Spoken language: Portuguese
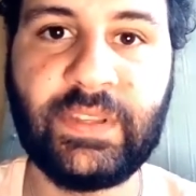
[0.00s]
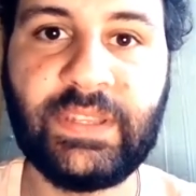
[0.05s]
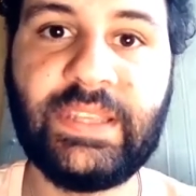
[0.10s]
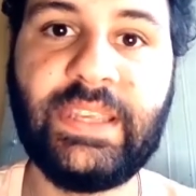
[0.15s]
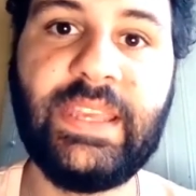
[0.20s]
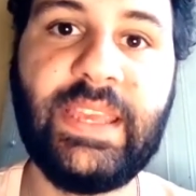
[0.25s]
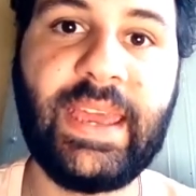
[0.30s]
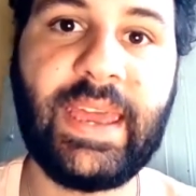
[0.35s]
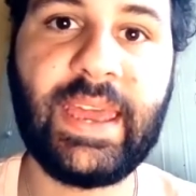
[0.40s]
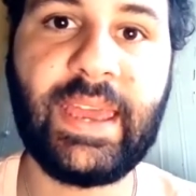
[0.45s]

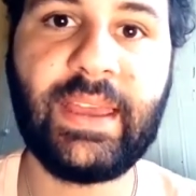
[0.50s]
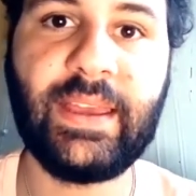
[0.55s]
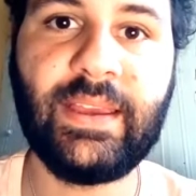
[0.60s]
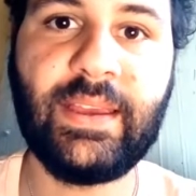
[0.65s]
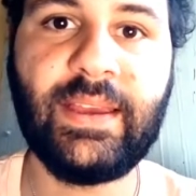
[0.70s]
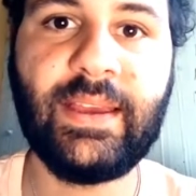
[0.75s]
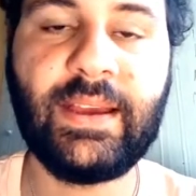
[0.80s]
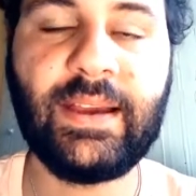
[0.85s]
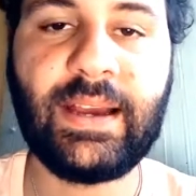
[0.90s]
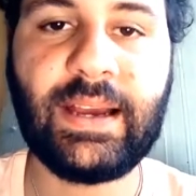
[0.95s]
que é
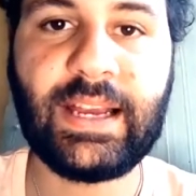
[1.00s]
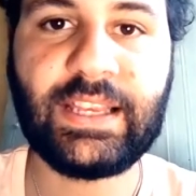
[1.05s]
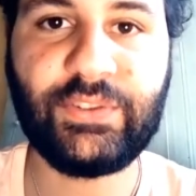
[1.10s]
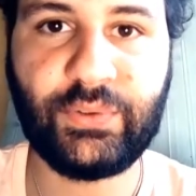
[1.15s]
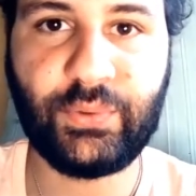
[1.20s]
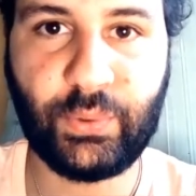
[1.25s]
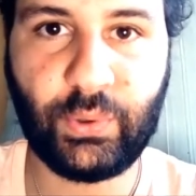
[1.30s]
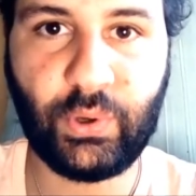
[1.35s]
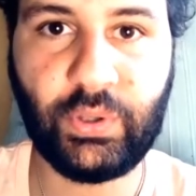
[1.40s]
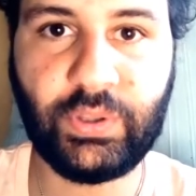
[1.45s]

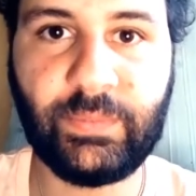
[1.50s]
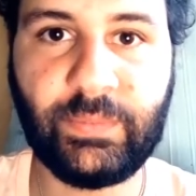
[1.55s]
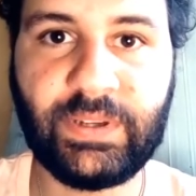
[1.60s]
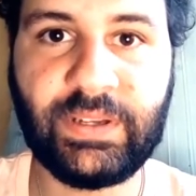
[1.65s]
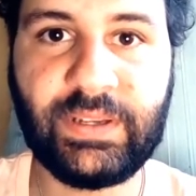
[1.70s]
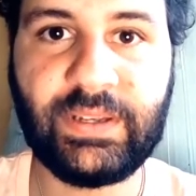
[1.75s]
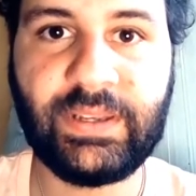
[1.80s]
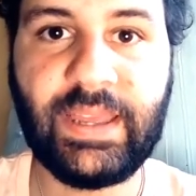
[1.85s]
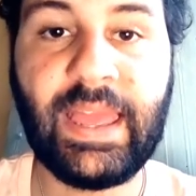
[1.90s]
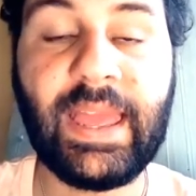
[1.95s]

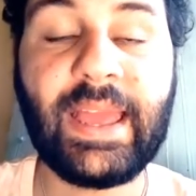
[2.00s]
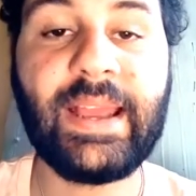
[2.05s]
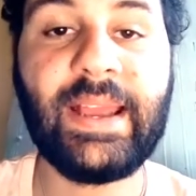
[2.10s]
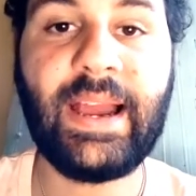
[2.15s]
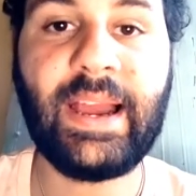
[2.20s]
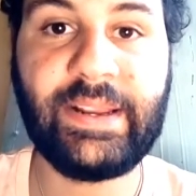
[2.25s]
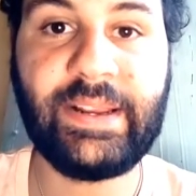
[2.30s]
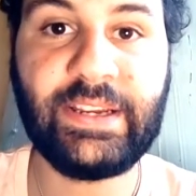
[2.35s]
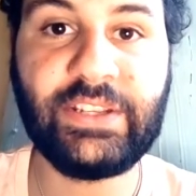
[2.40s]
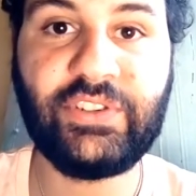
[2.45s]
astrônoma,
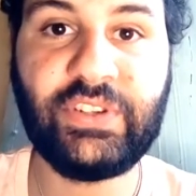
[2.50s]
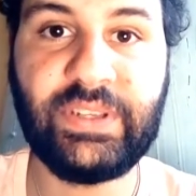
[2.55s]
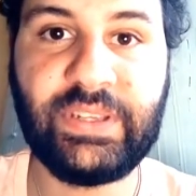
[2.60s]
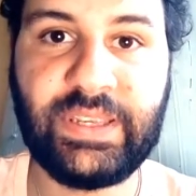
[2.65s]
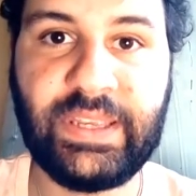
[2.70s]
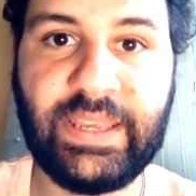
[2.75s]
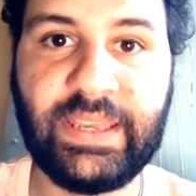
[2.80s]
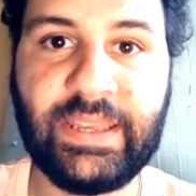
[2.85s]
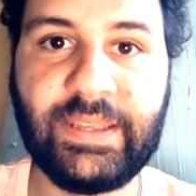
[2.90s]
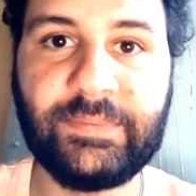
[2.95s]
garante
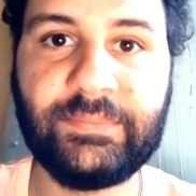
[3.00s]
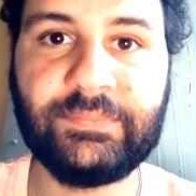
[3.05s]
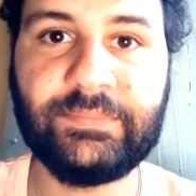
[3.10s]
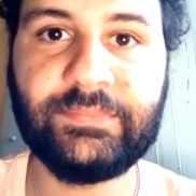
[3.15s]
que